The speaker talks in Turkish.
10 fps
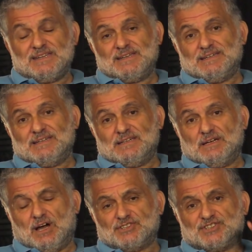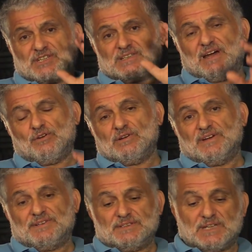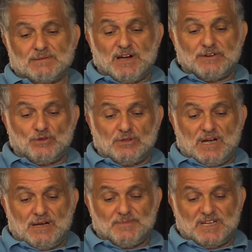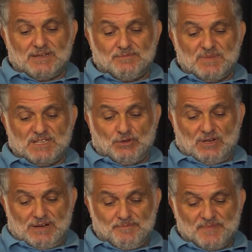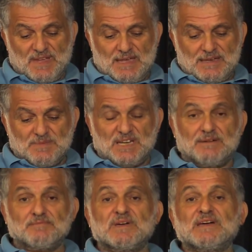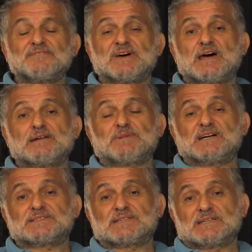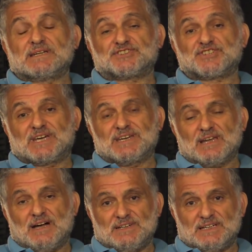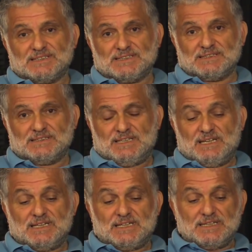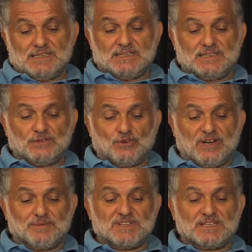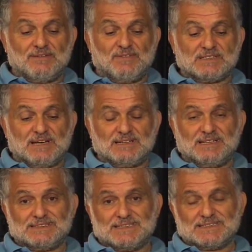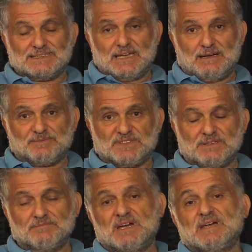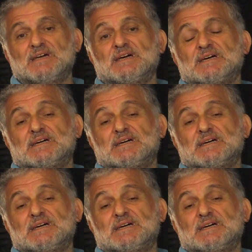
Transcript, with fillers: en e, açıktan olanı Samanyolu Haber'in bir dönem benim Fenerbahçe'de şike davası e, döneminde Vatan Gazetesi'nde yaptığım